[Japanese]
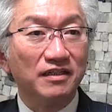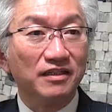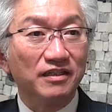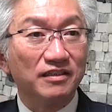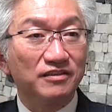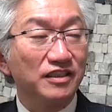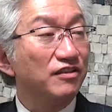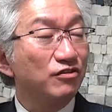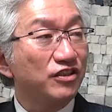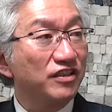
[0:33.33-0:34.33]
えー、
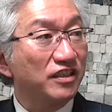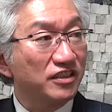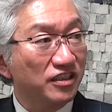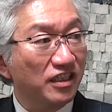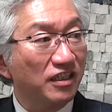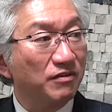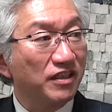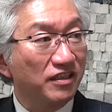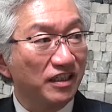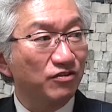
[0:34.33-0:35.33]
整理をしてなしなければ
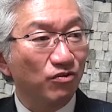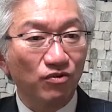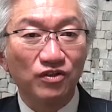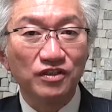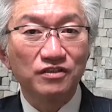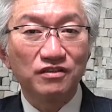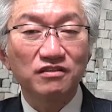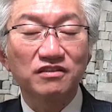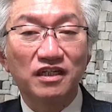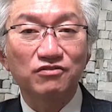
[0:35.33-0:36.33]
ならないところ
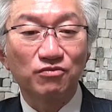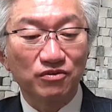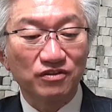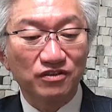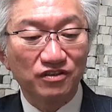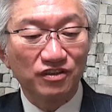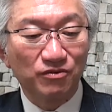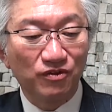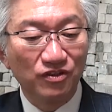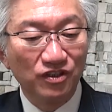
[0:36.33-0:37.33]
たくさんあると思うんですけれ
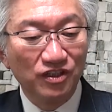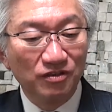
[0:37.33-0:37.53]
ども、